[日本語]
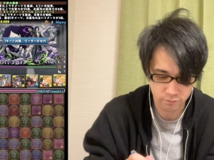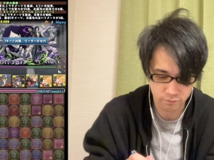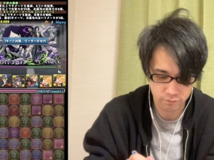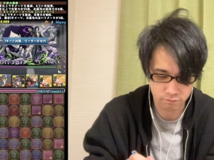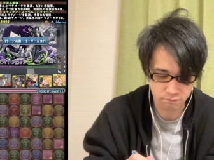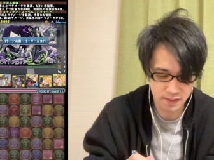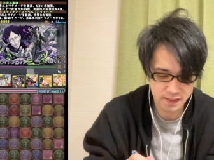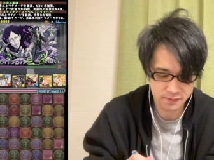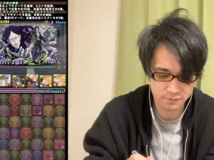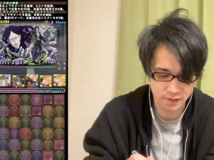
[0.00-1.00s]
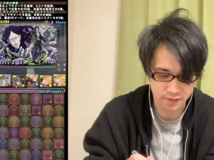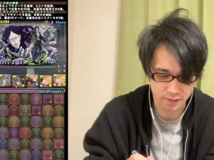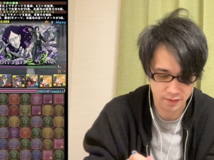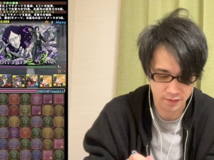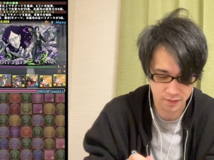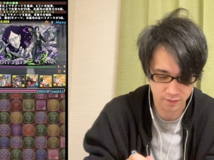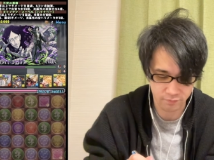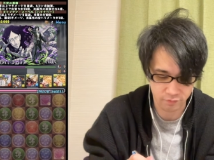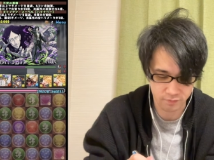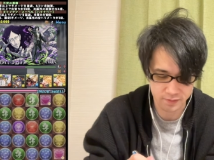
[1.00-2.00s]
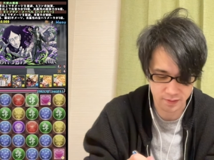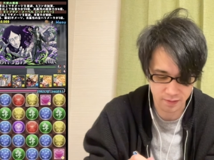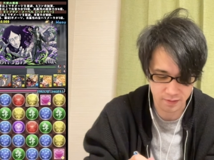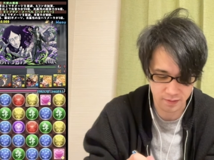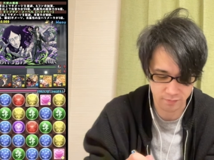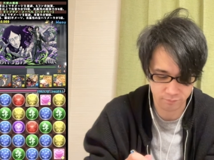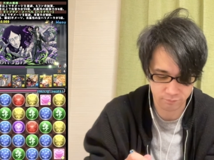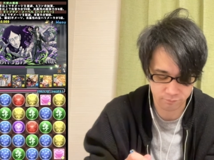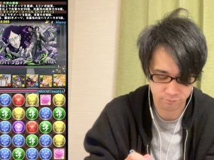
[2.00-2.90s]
まだ喋るんやったはいごめんなさいねはい